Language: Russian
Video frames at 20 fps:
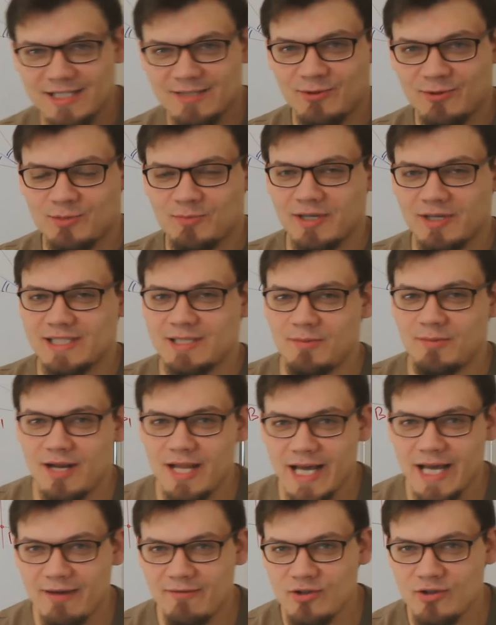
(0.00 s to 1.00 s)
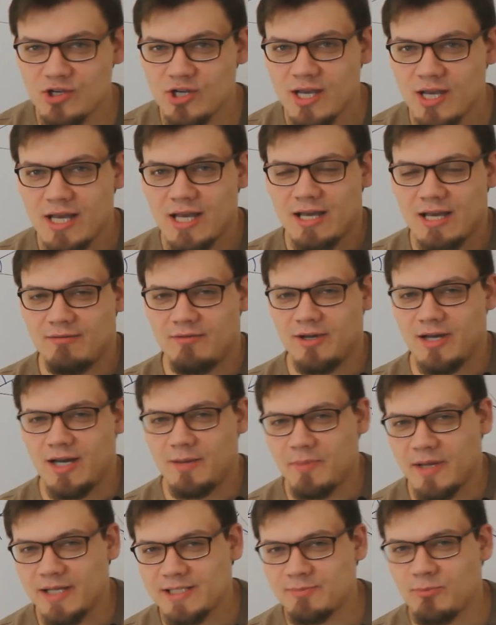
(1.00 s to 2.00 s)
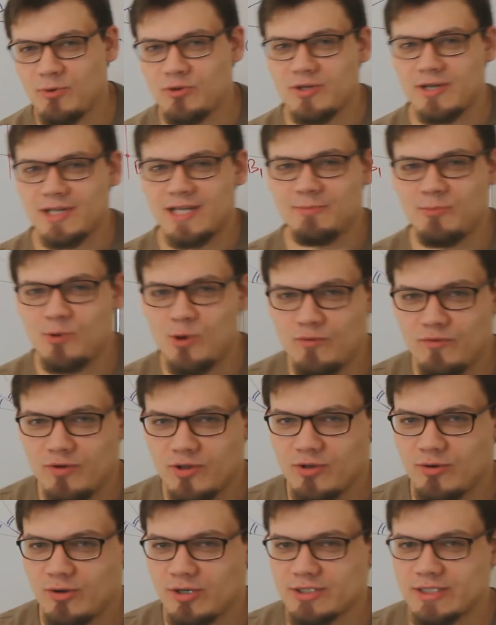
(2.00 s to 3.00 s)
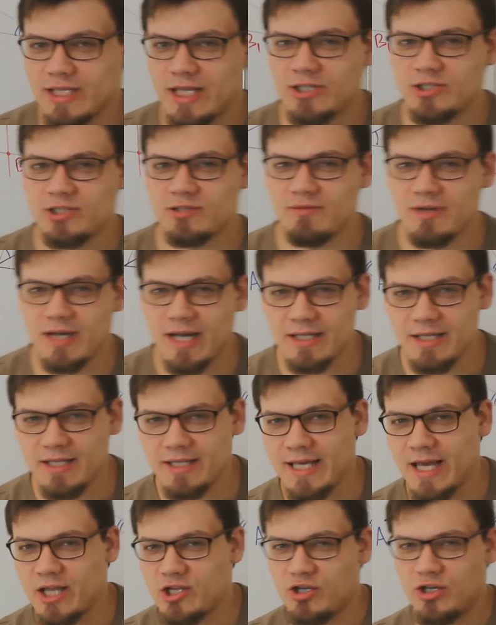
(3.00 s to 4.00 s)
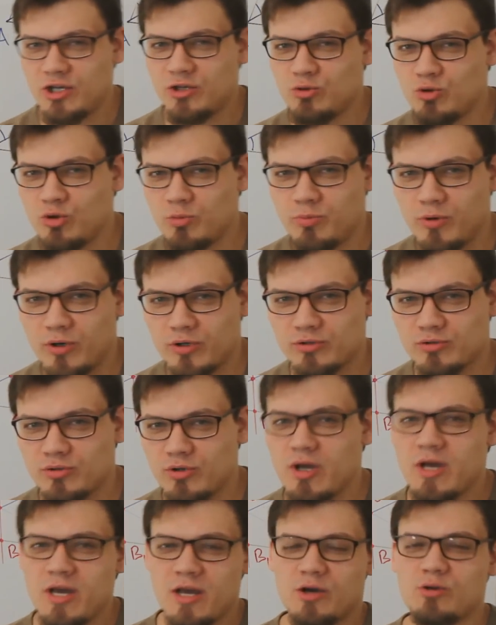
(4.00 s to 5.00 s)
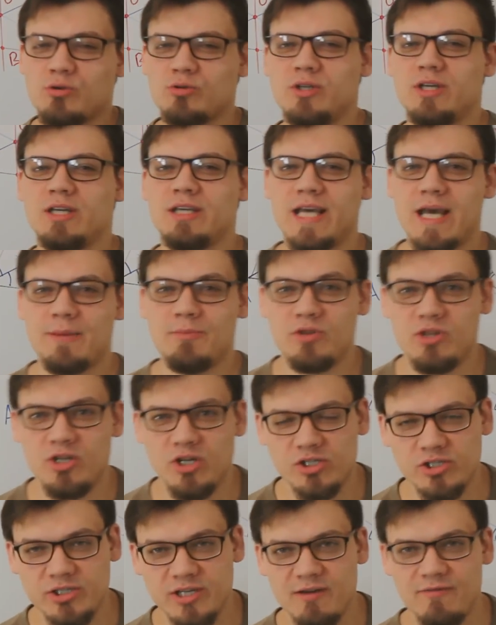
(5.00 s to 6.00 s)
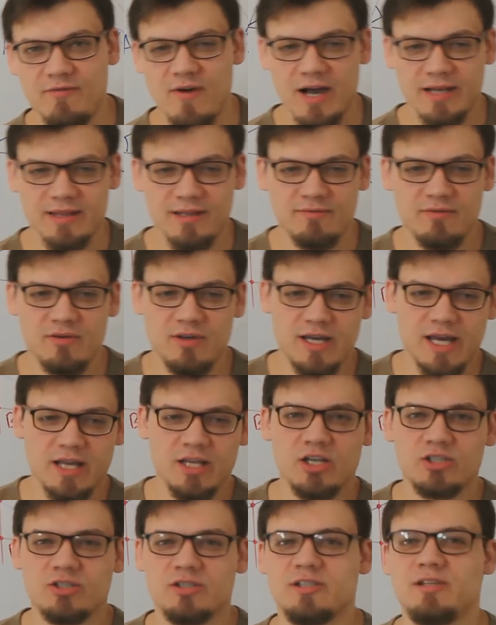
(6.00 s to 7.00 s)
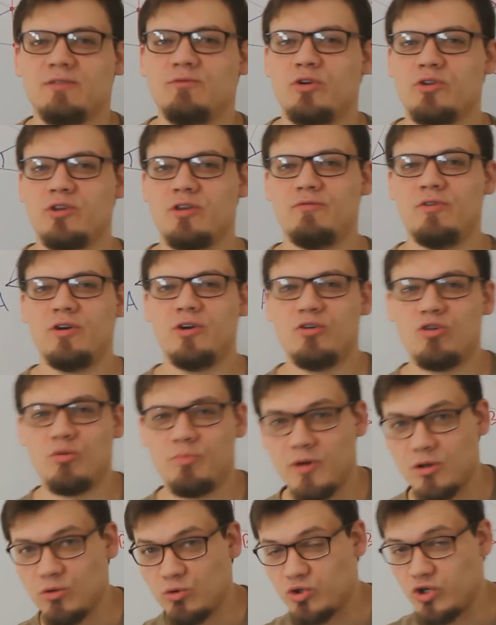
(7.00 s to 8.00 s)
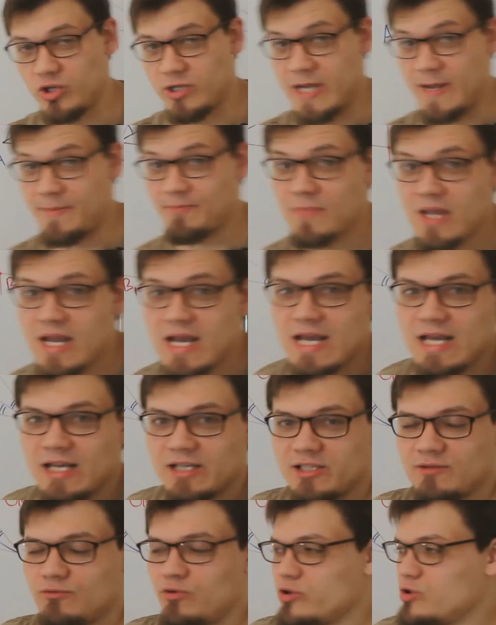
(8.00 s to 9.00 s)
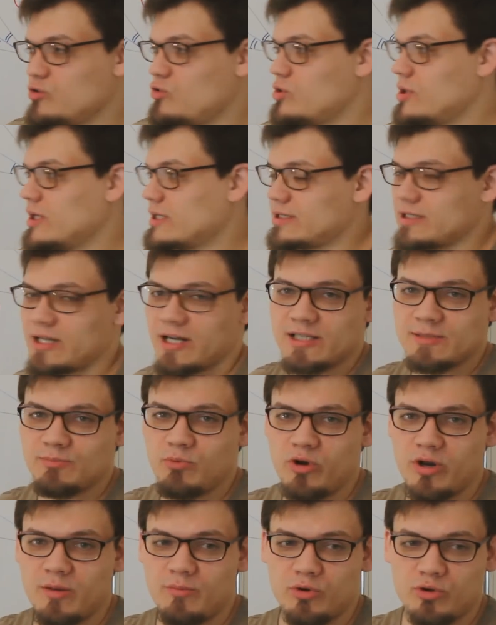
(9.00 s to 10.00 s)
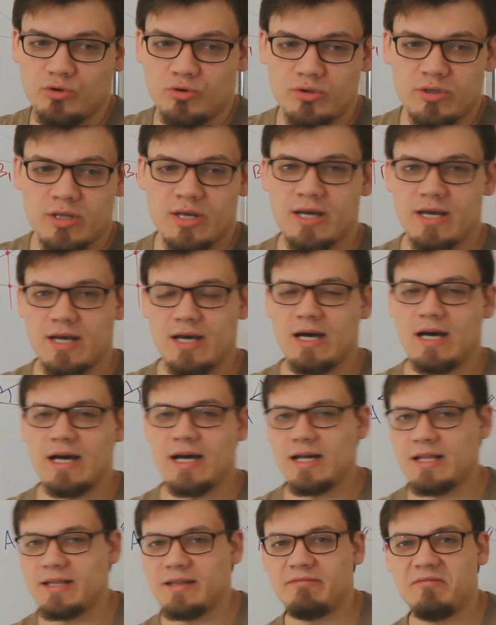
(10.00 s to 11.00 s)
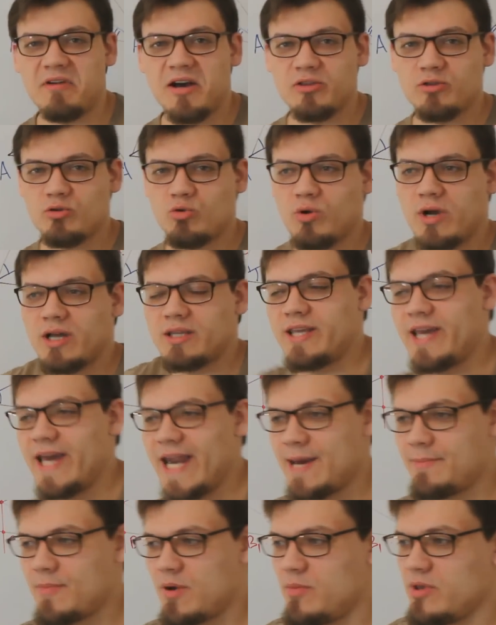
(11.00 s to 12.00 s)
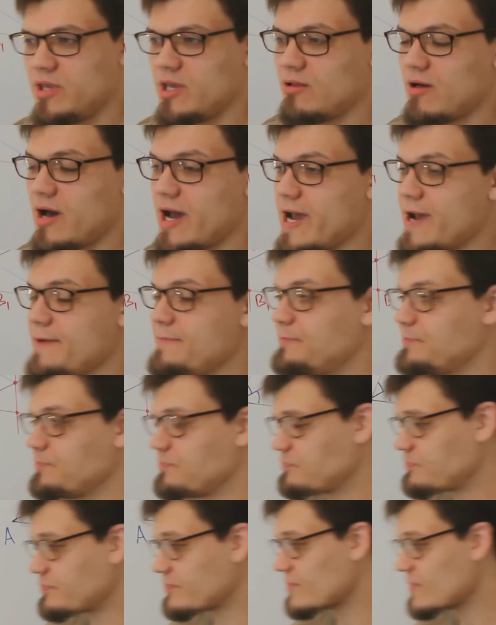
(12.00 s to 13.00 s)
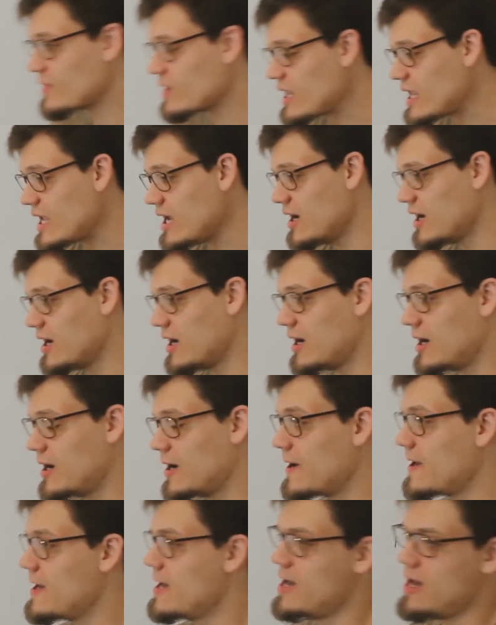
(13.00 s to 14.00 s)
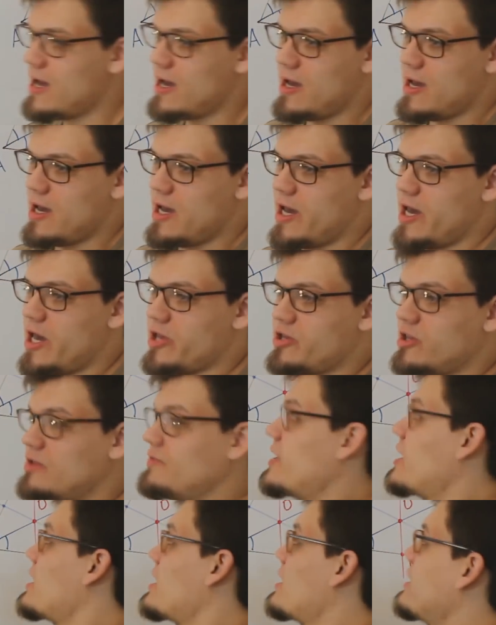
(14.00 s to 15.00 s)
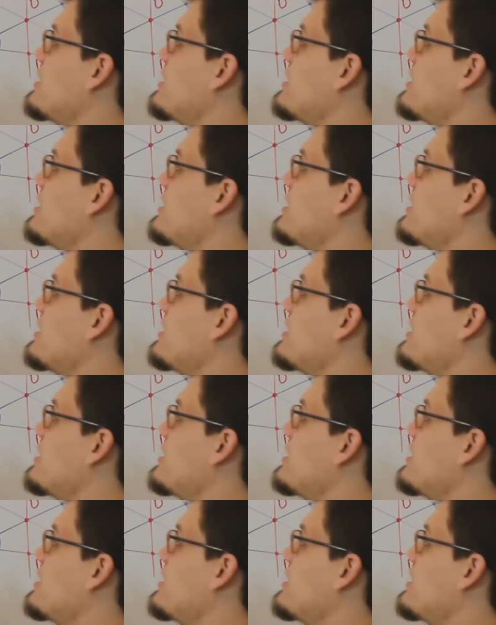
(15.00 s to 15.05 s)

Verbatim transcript: зовут Максим Олегович, вы опять смотрите мое видео, значит вы хотите очередную порцию крутых геометрических фактов. И конечно сегодня вы ее получите. Сегодня у нас на разборе будут э, два друга теорема Минилая. Э, а, эти две